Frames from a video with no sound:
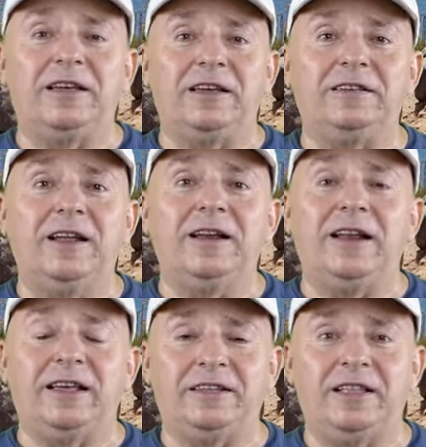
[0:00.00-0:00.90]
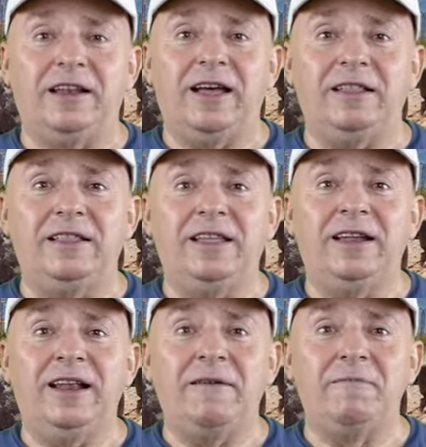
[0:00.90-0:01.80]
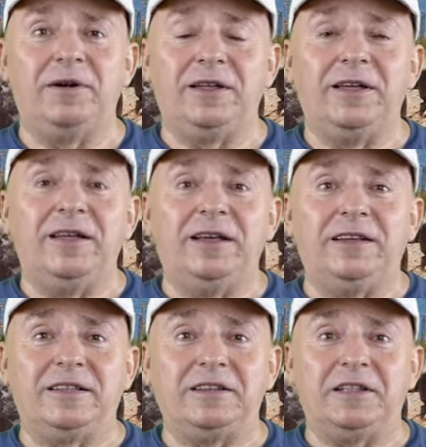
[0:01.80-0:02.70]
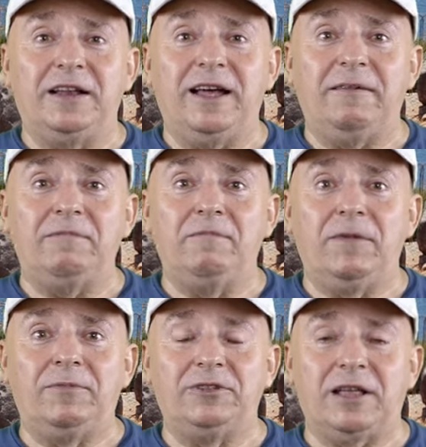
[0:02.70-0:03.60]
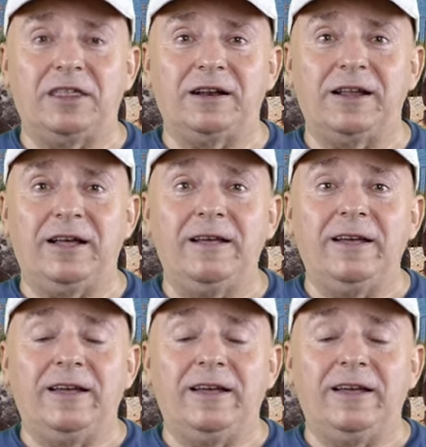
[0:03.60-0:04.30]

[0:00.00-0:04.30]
que es la estela del hambre. Esta estela vamos a hacerla